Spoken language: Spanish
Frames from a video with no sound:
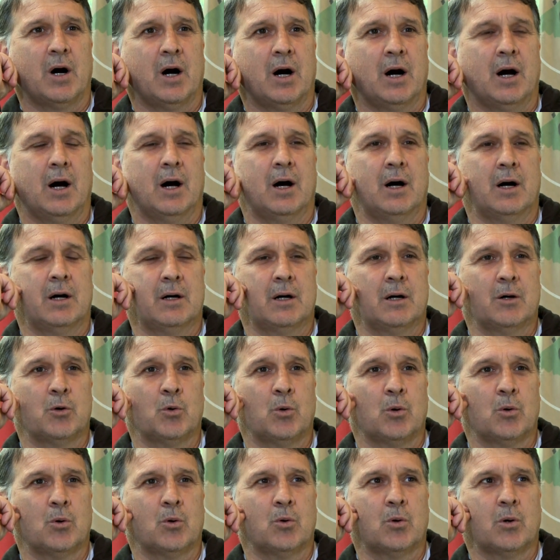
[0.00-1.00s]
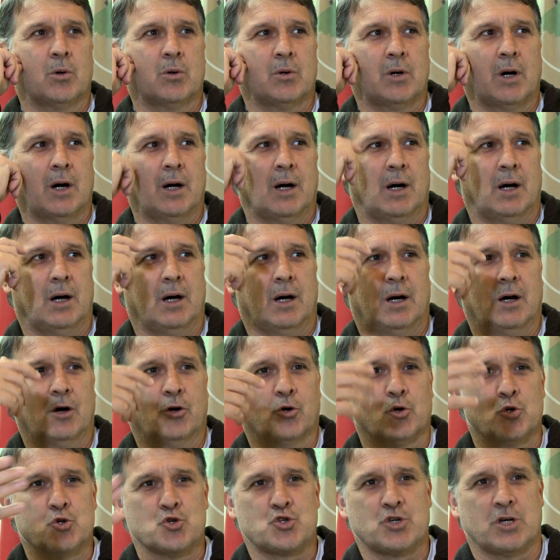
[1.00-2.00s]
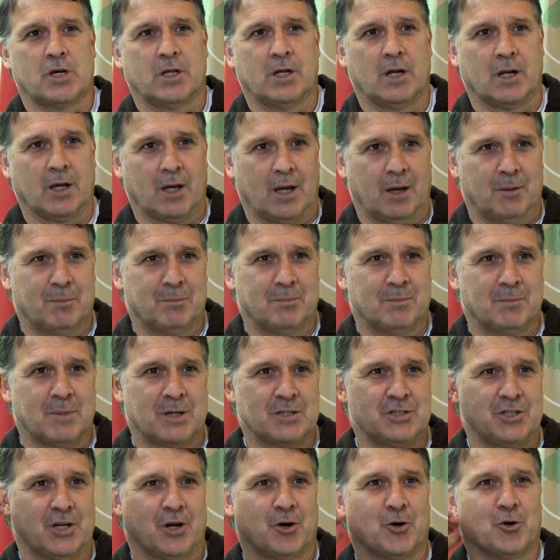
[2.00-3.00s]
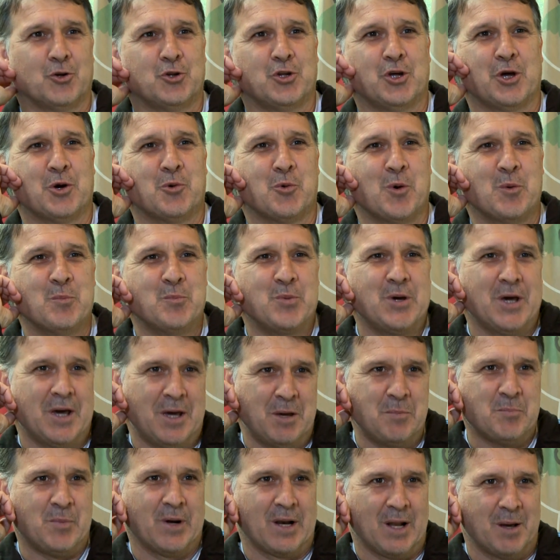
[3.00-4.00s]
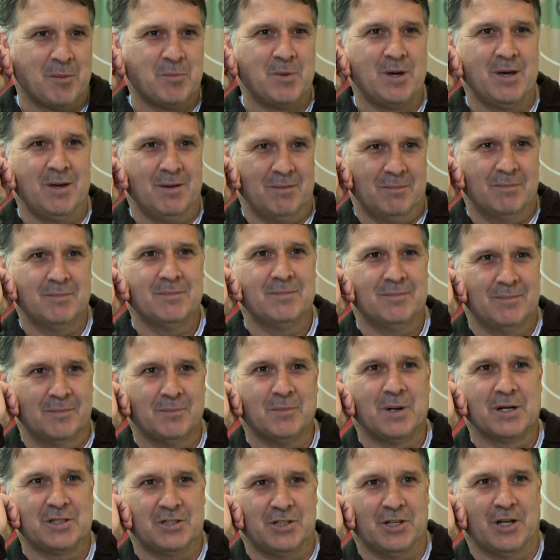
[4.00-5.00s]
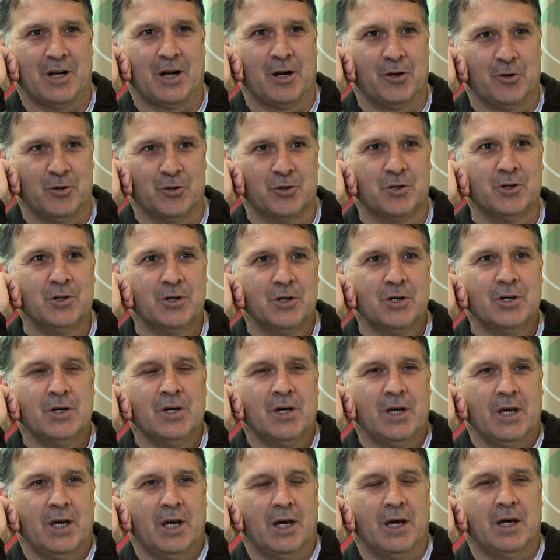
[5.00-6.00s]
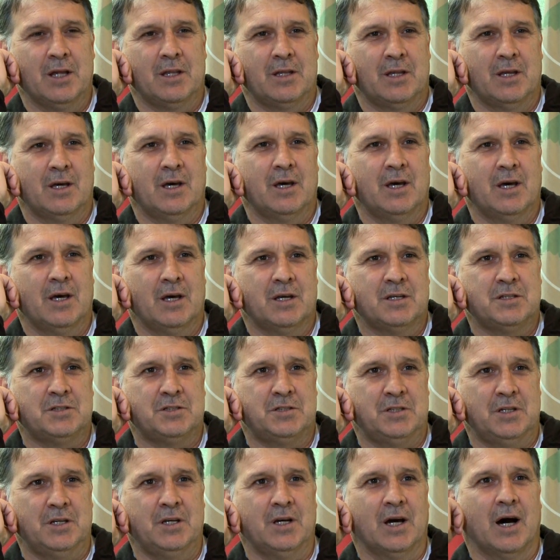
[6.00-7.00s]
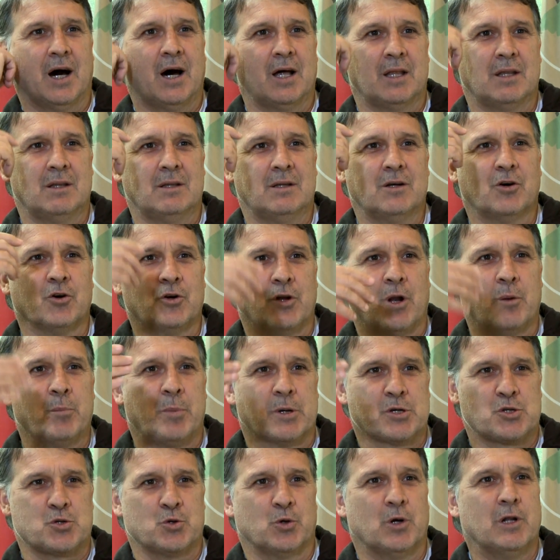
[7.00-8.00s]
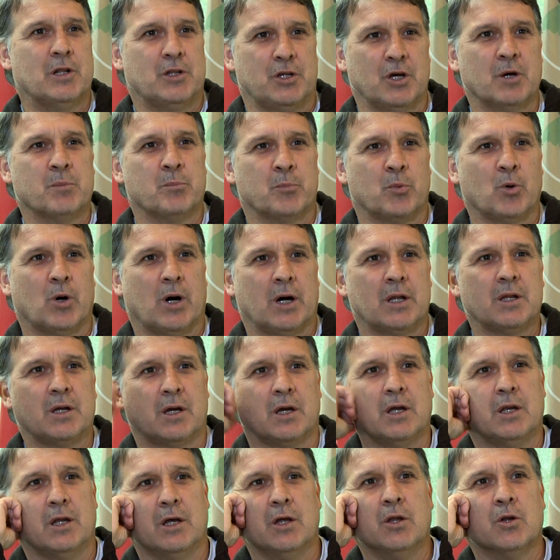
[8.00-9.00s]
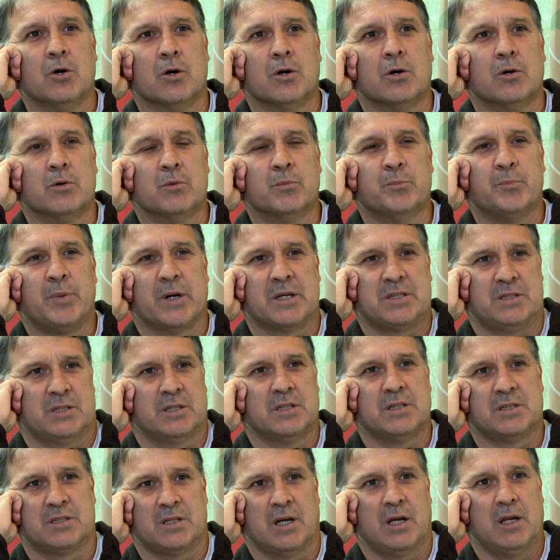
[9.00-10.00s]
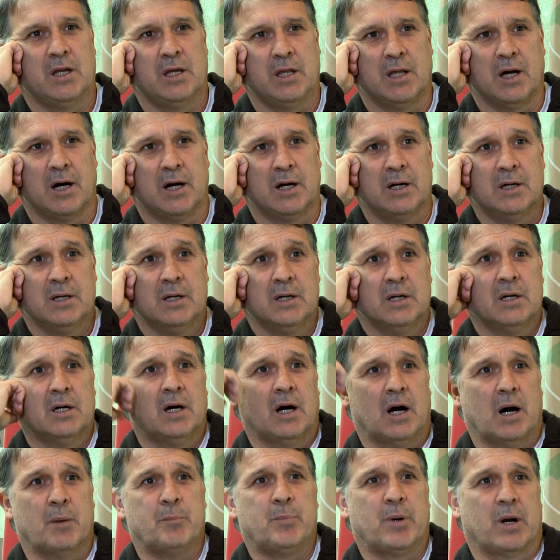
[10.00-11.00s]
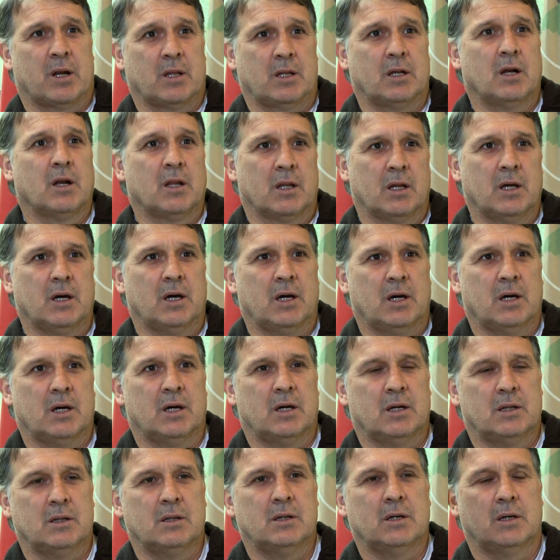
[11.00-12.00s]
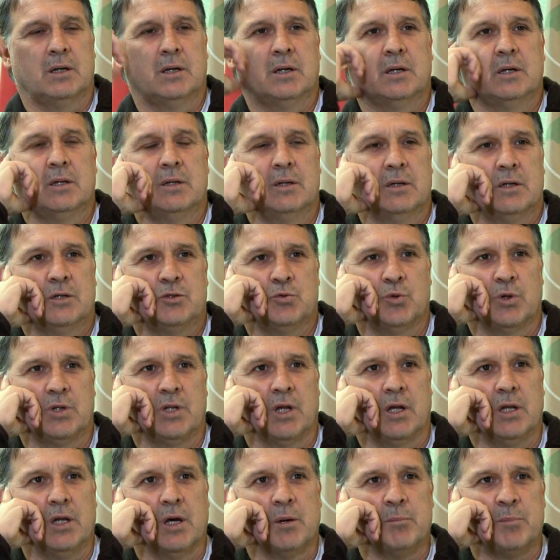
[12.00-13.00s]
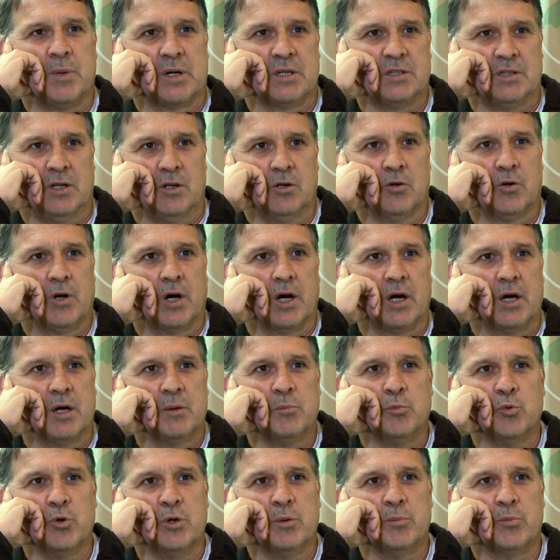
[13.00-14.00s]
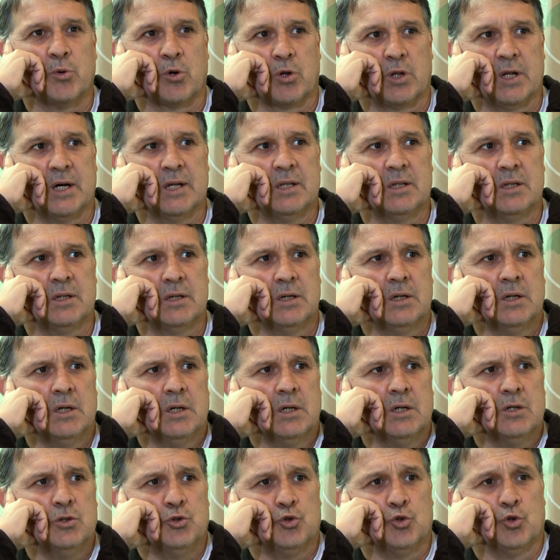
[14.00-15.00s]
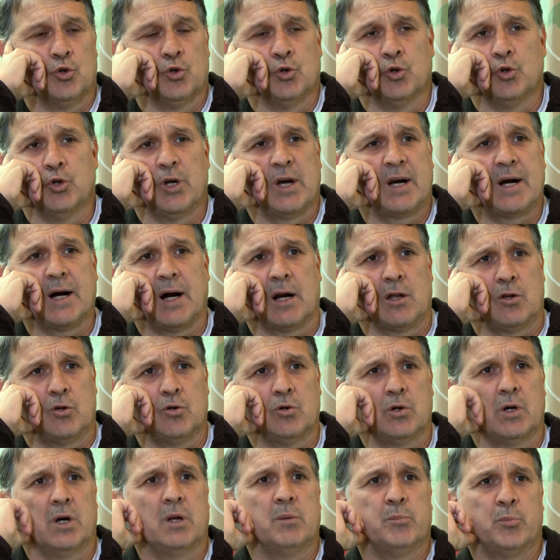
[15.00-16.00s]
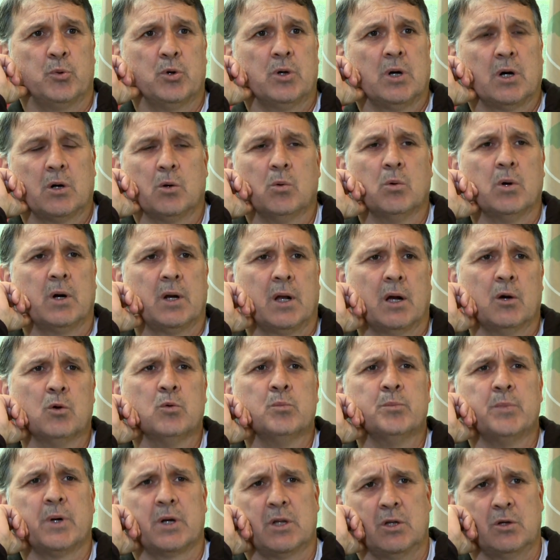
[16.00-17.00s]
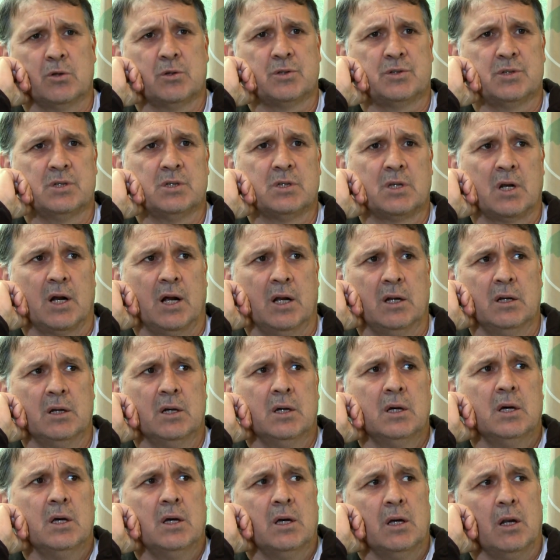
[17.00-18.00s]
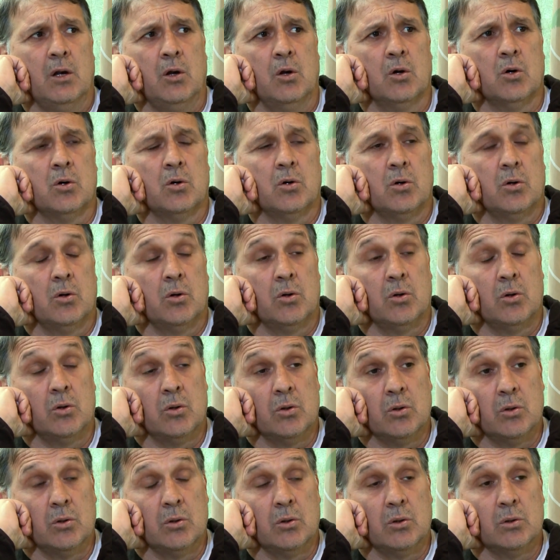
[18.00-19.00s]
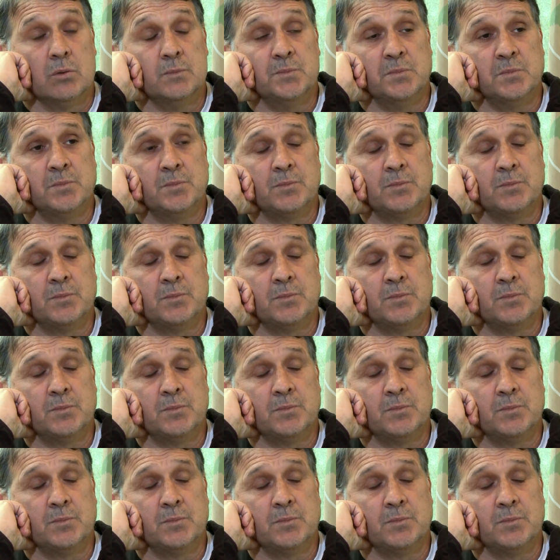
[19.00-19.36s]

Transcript: a, conceder que Macherano tiene buen pie y para mí Macherano este, sí con el paso del tiempo ha adquirido un pase de salida a partir de, su estadía en Barcelona, que es muy importante. Yo no descarto que él pueda jugar algún partido central, lo,